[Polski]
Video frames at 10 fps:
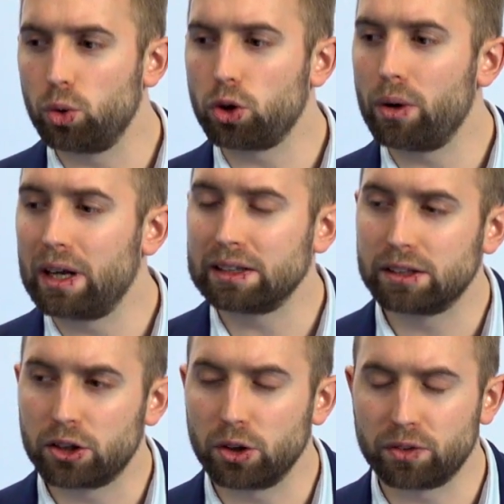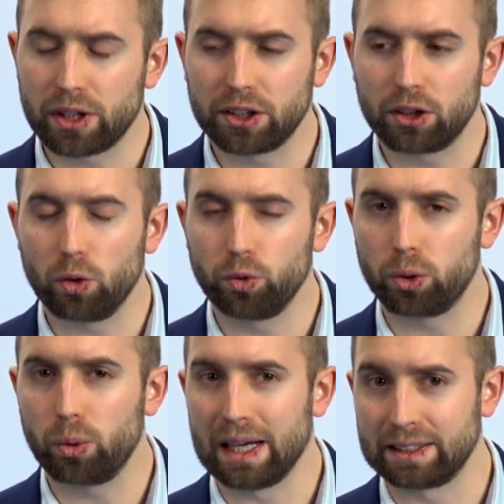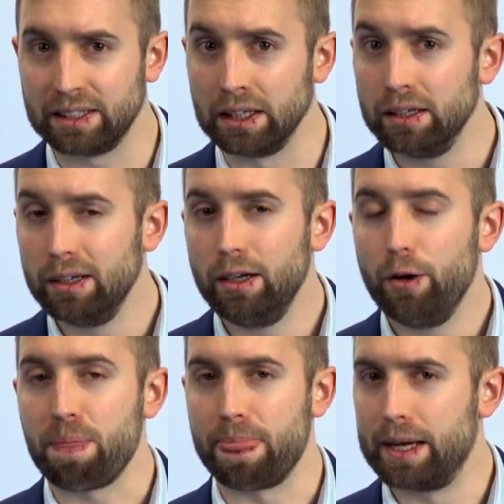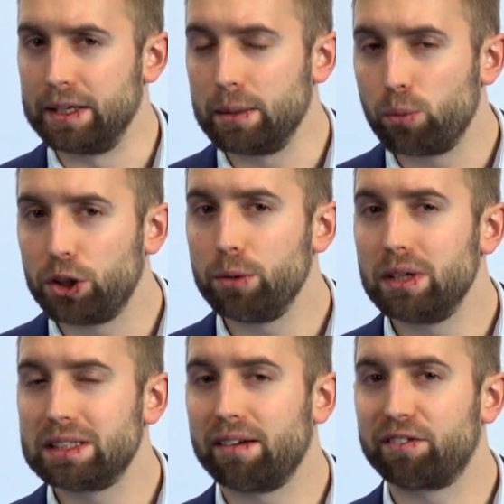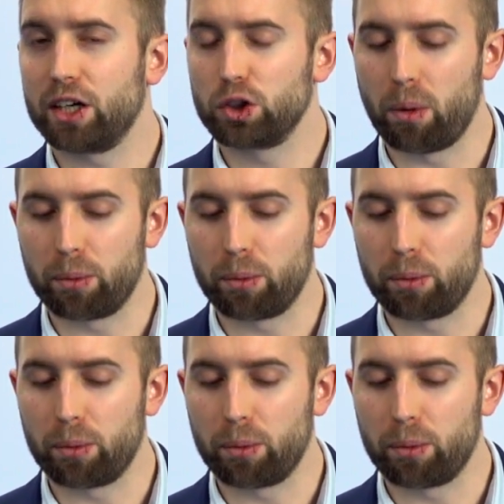dużą elastyczność w trakcie konfiguracji. Y, nie musimy zawczasu po